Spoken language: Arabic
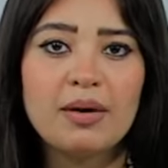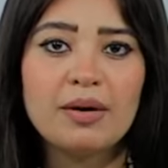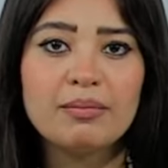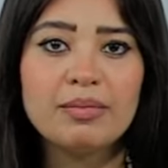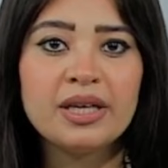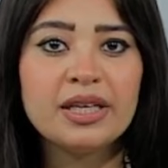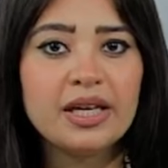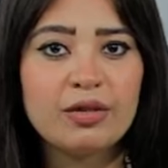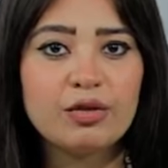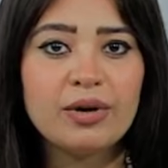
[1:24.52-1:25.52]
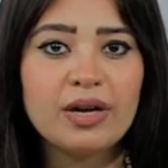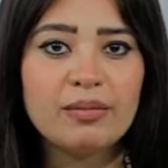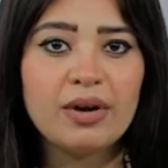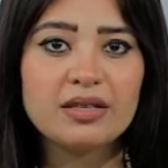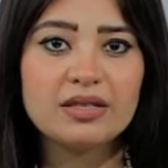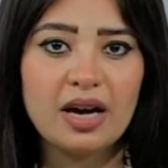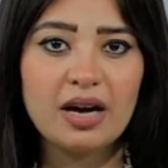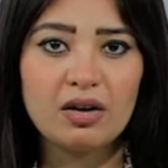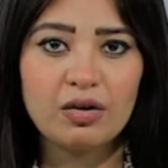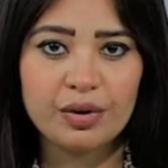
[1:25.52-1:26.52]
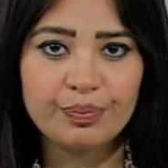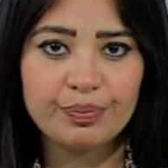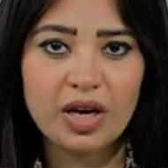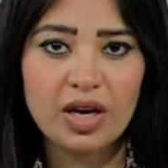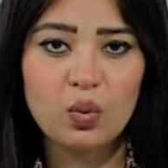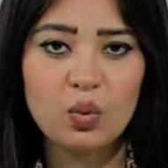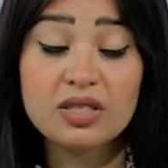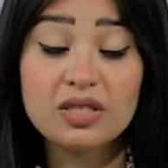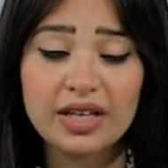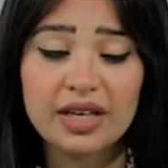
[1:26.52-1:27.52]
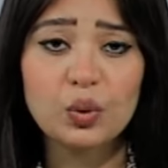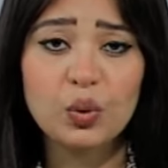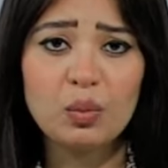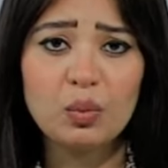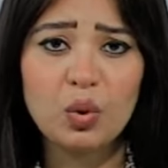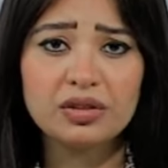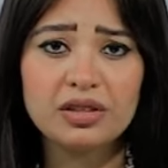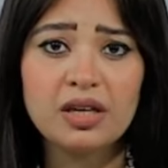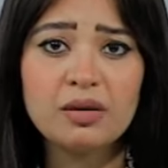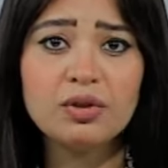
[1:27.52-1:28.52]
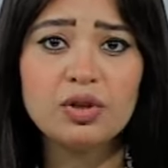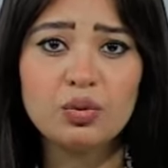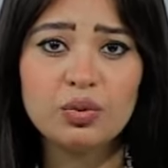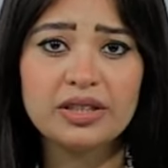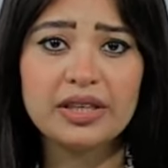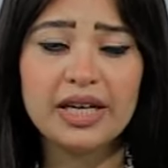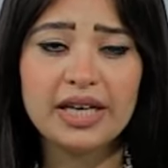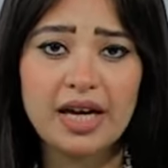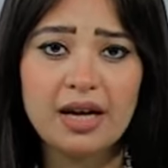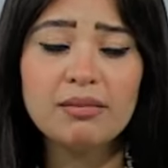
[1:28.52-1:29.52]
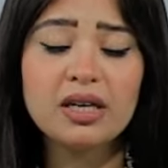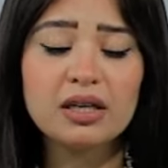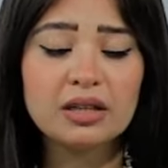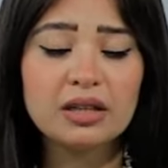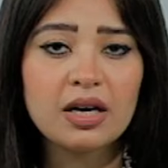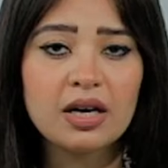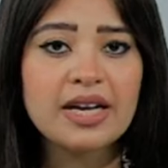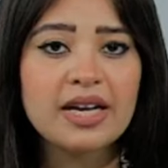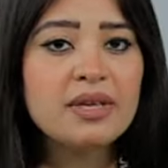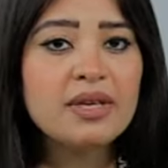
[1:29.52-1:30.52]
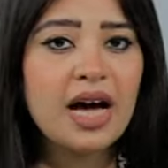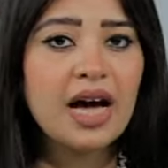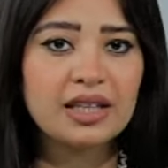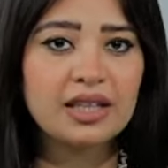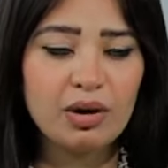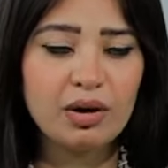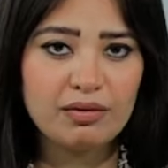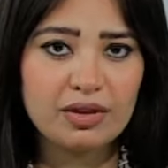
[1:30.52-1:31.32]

بالذباب الصحراوي ونصحت كل المواطنين بضرورة إحكام إغلاق جميع النوافذ